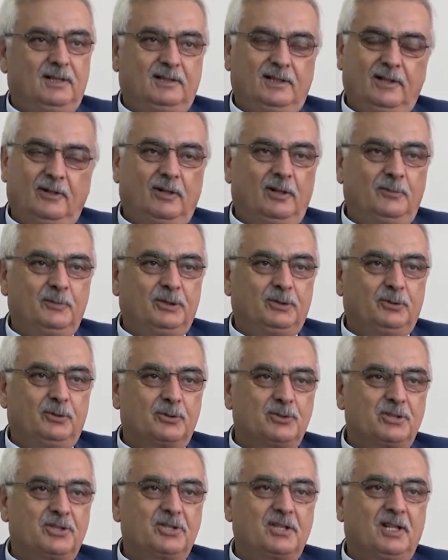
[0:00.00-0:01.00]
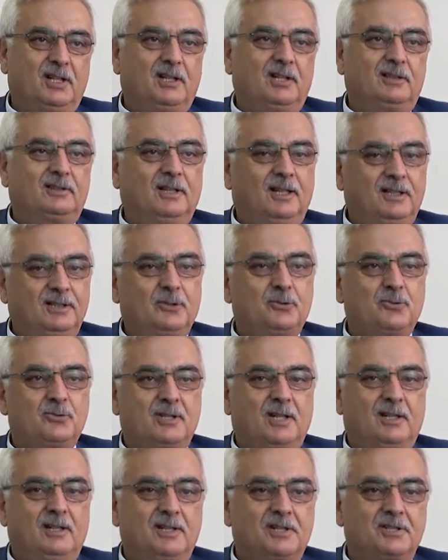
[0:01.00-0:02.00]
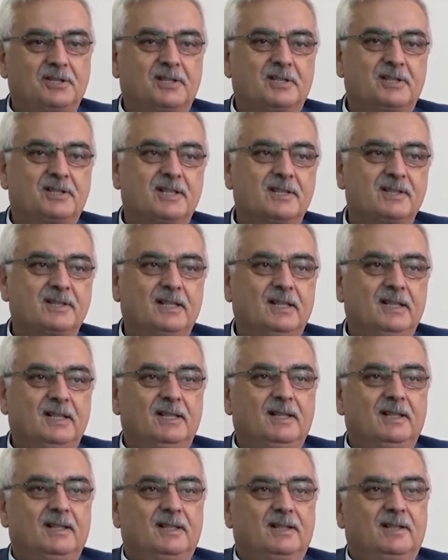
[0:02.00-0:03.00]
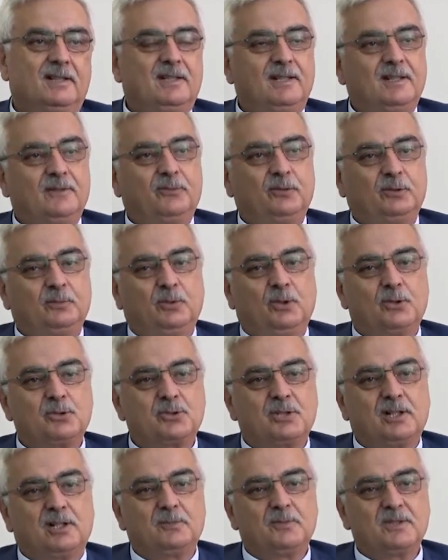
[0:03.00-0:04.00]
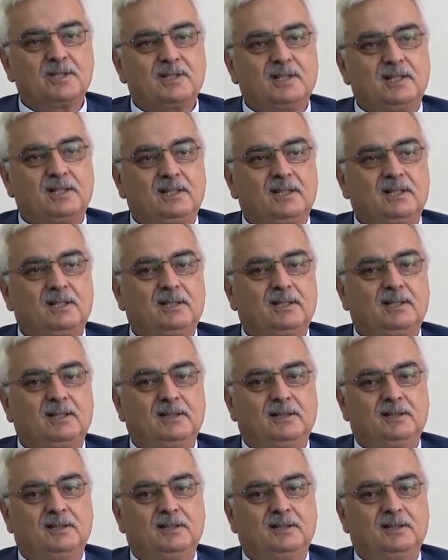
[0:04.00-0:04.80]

devam ediyoruz. İnşallah daha da güzelleştireceğiz. Yine futbolcularımızla ilgili